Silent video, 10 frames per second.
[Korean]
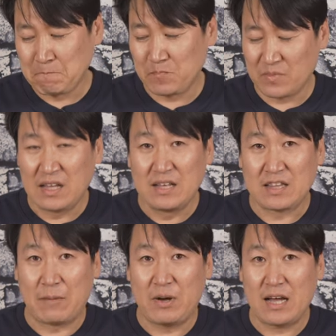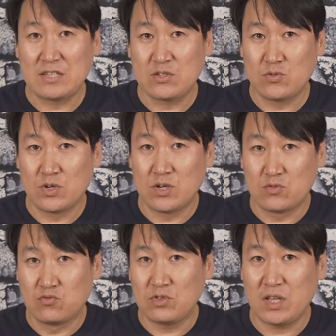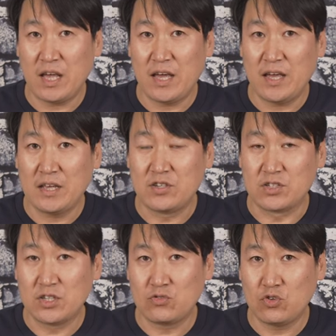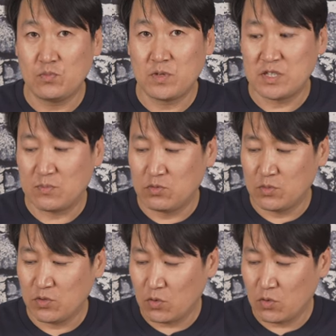음, 다만 아쉬운 거는 국내에 정식 수입된 제품은